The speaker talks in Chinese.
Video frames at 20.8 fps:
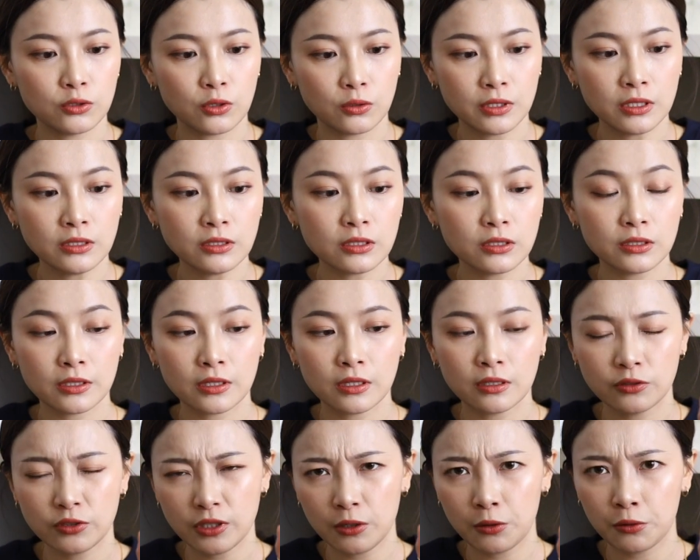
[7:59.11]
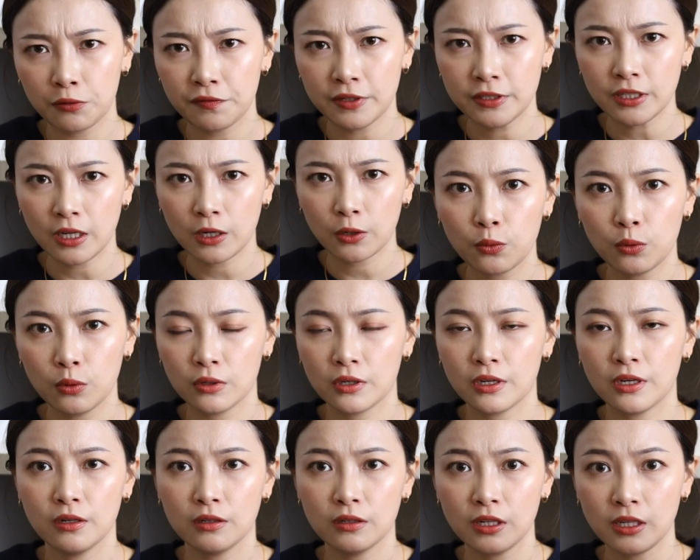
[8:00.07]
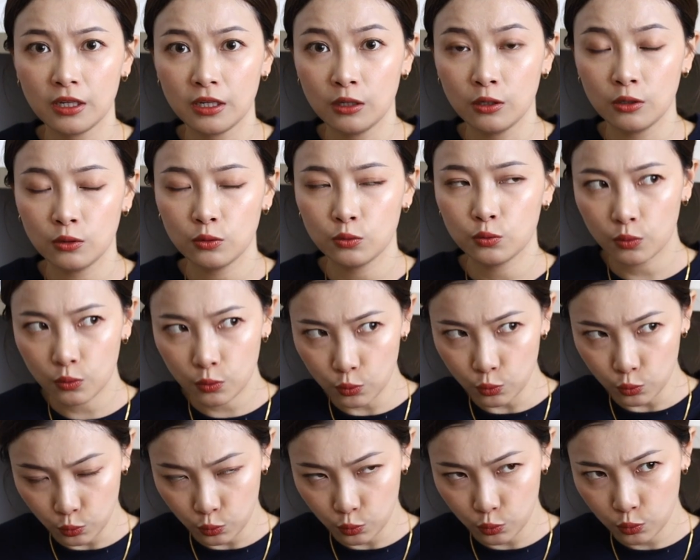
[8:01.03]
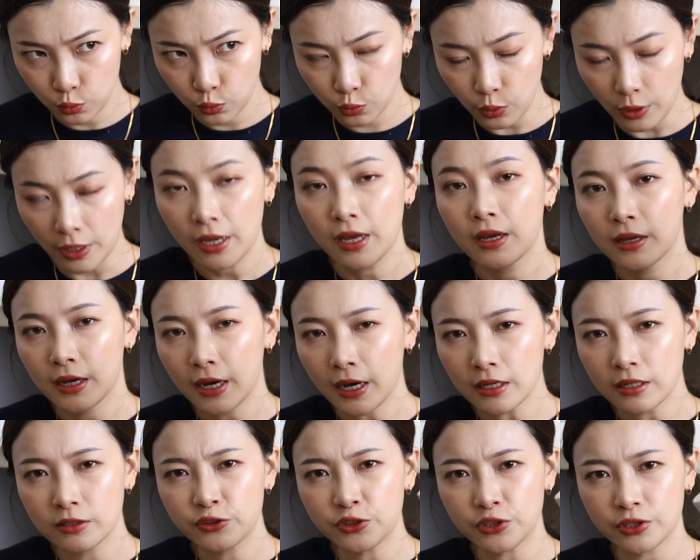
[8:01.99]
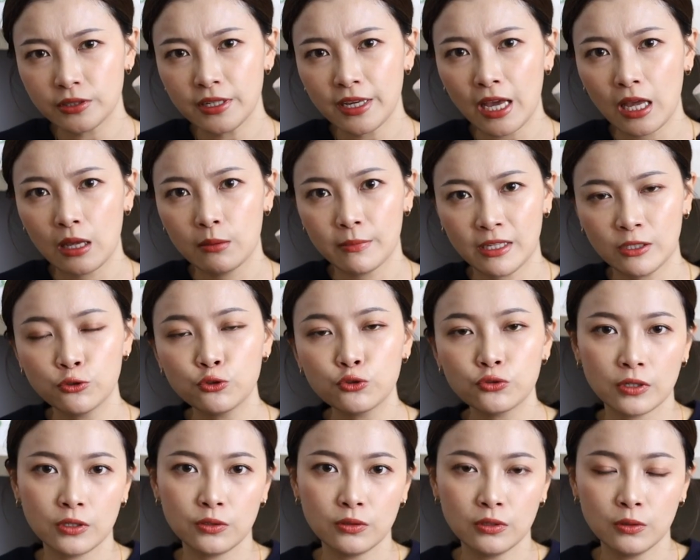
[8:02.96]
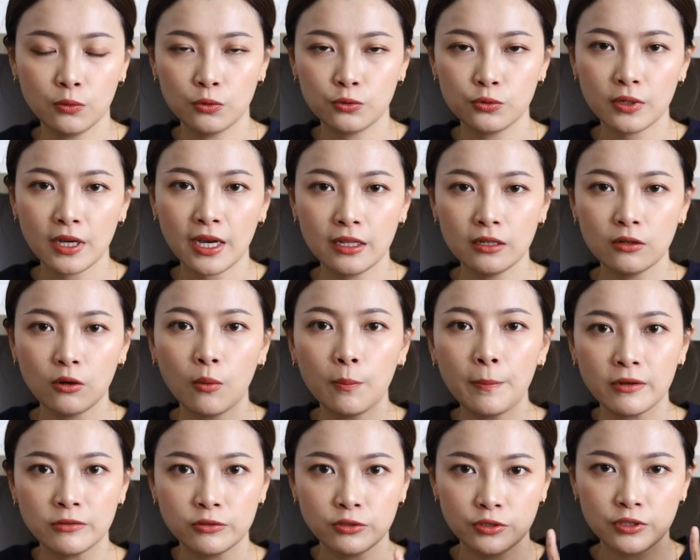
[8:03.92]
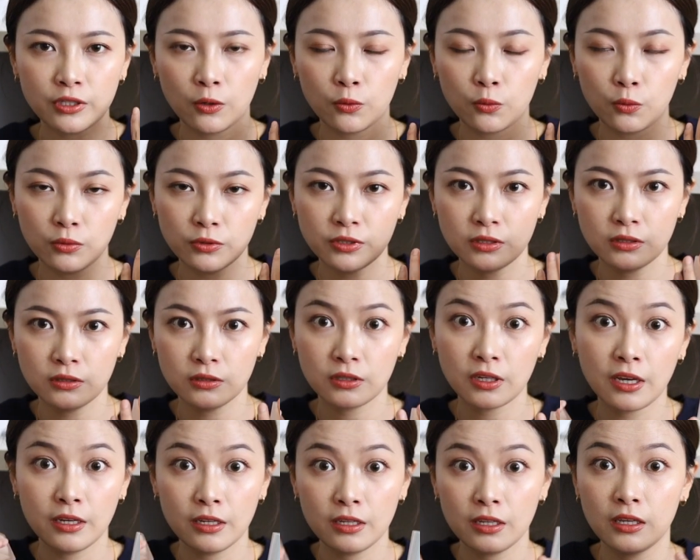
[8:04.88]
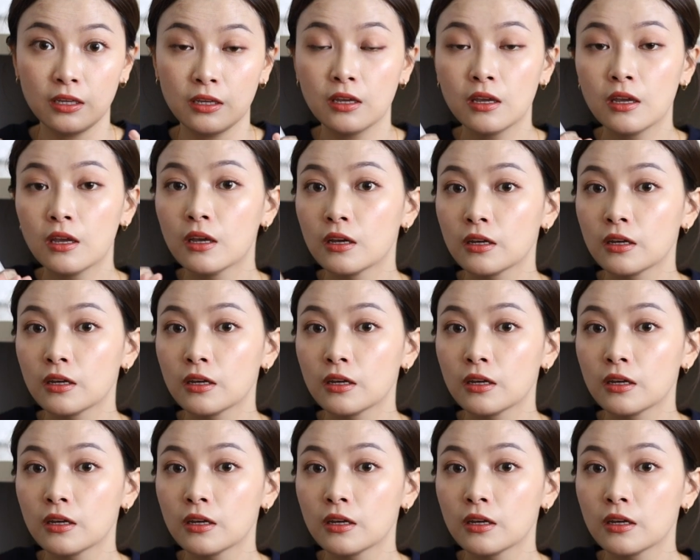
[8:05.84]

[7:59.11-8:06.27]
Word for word: 首先是这个，之前有分过隔离乳，对它的质地还蛮水润，我觉得它那种保湿效果是可以。